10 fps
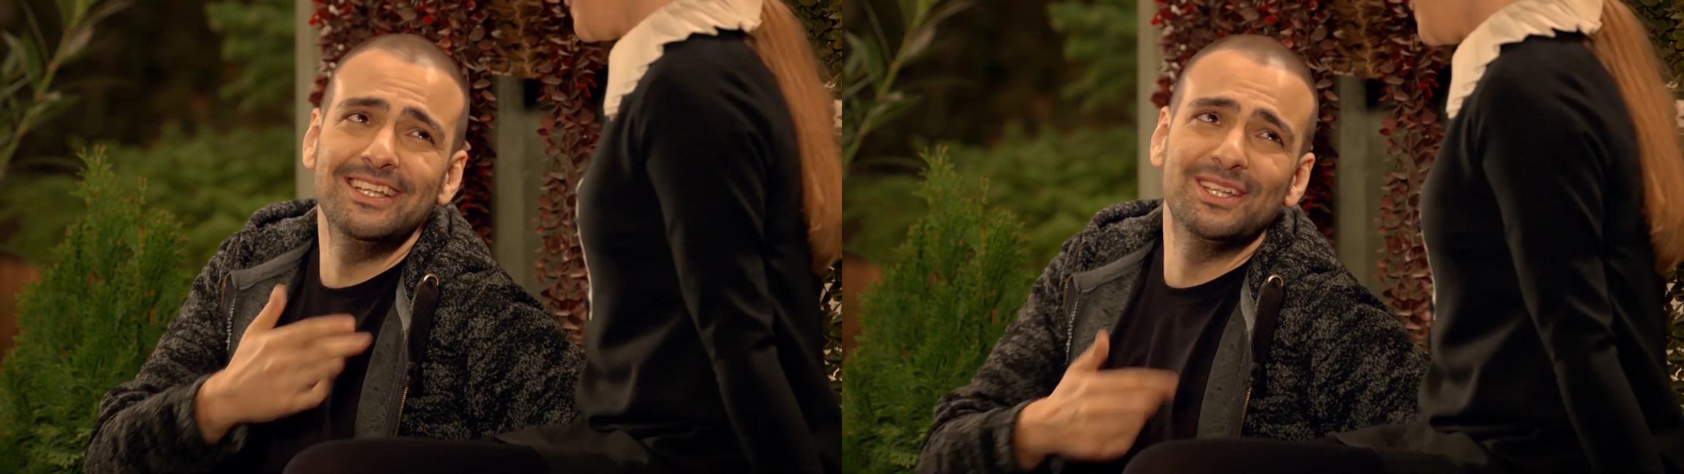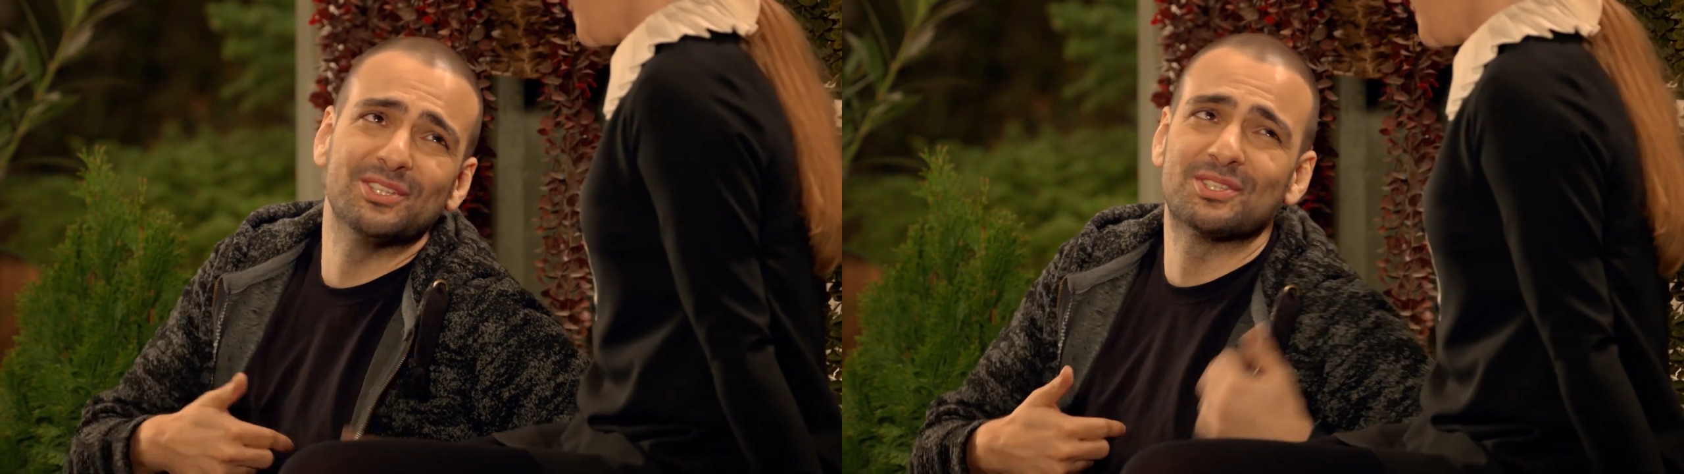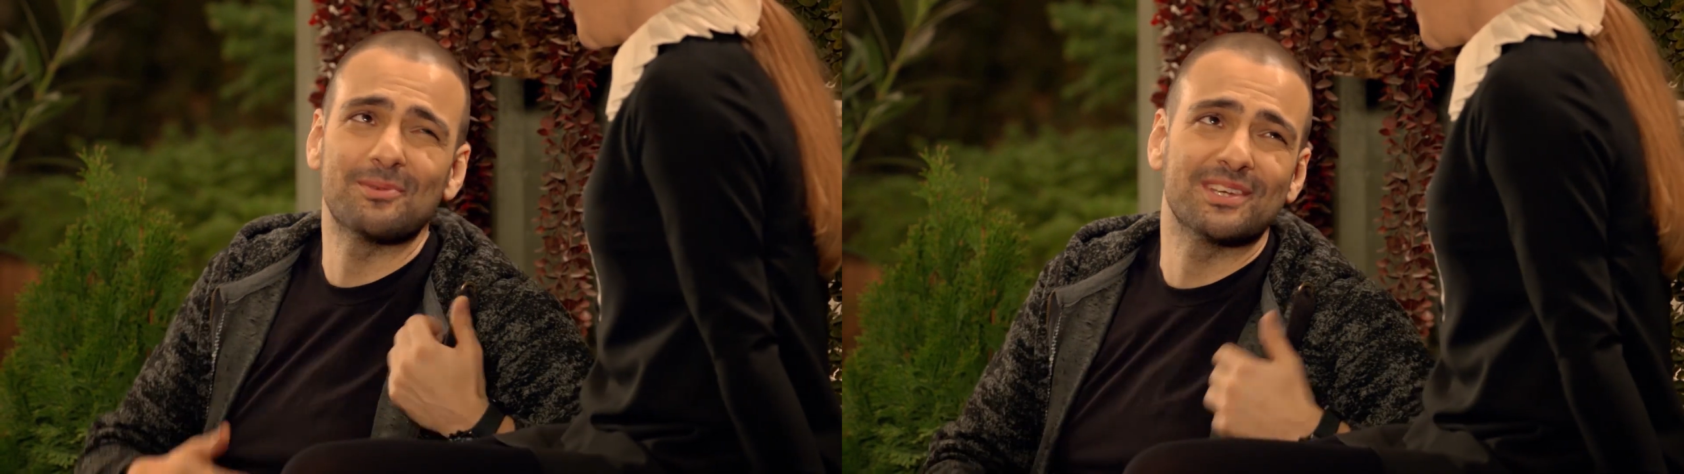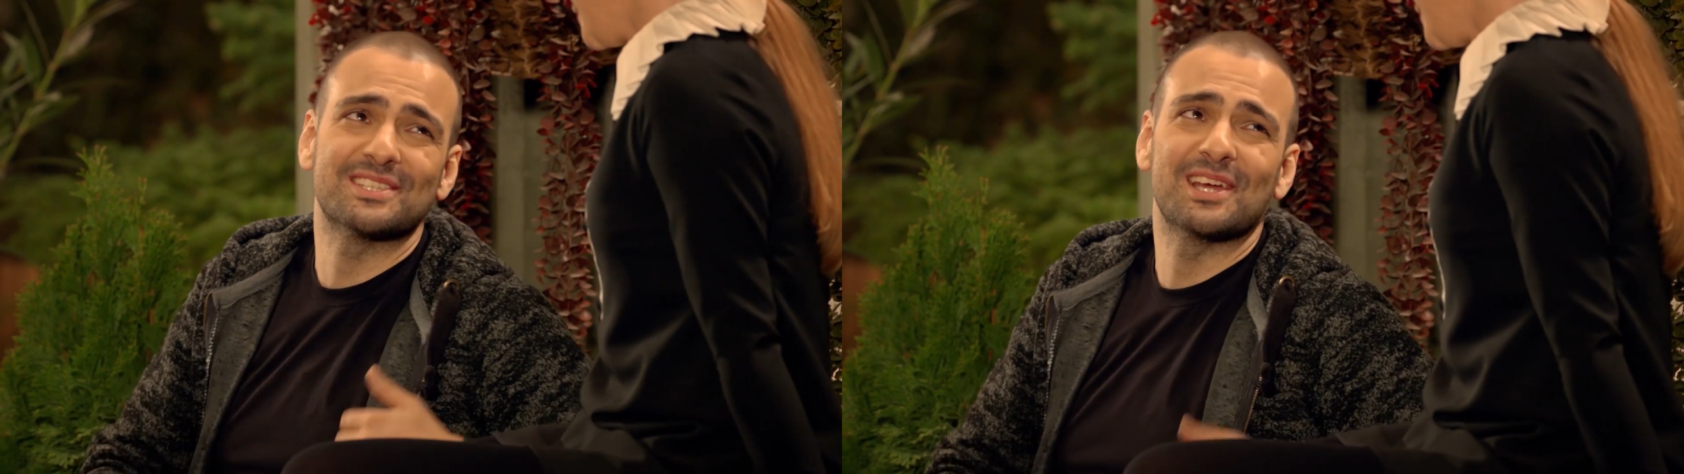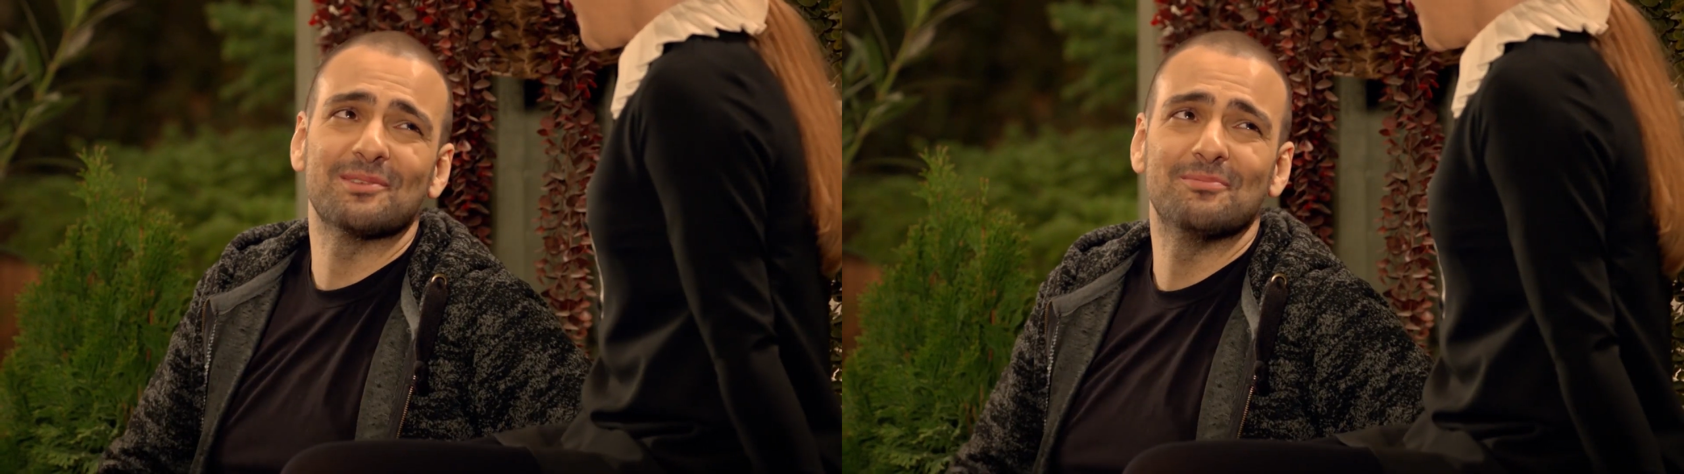ne değiştirmek
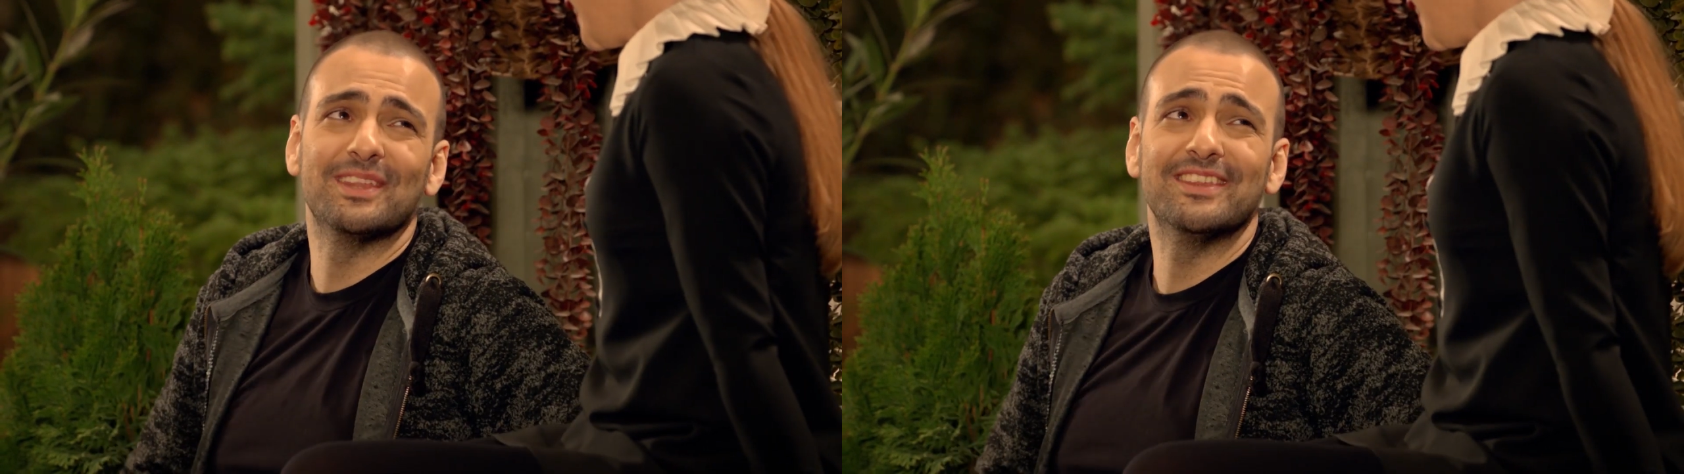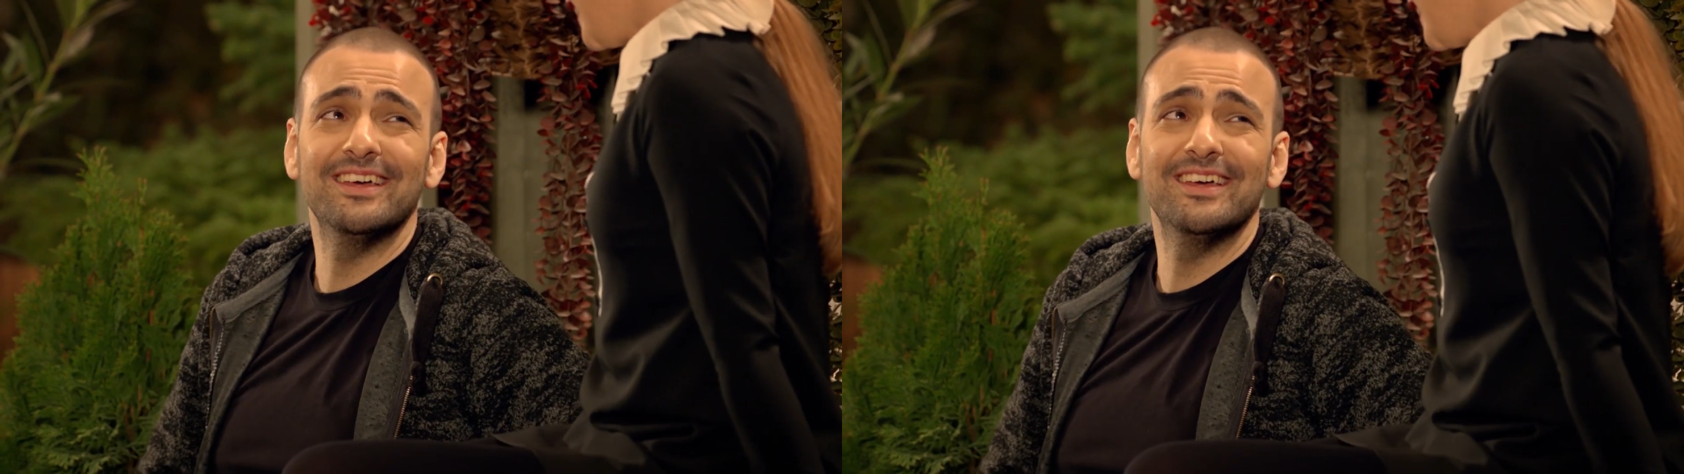isterdin